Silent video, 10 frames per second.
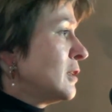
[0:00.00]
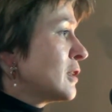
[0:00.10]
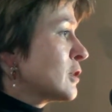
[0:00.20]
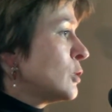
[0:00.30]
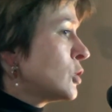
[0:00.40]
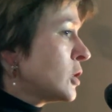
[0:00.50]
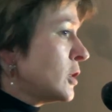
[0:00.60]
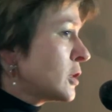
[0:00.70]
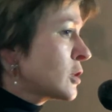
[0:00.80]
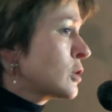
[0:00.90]
где
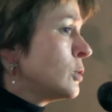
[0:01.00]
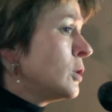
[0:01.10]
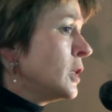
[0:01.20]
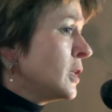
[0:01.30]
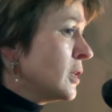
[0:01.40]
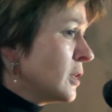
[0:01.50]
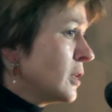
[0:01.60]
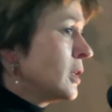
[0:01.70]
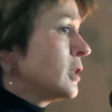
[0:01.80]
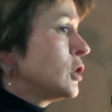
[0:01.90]
слушали Цоя
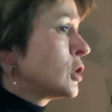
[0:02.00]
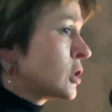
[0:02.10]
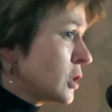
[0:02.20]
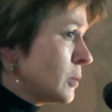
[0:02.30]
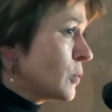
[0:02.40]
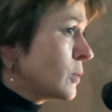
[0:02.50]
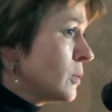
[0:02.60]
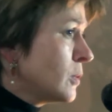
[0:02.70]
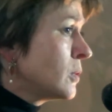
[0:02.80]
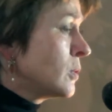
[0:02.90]
и
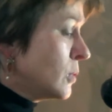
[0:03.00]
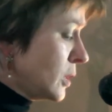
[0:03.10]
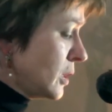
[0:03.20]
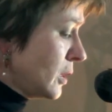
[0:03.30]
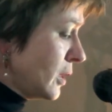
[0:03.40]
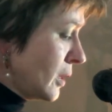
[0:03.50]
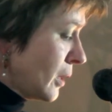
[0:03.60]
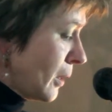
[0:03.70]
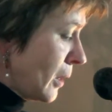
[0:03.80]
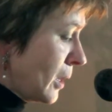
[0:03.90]
шибку
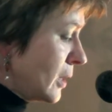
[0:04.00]
курили,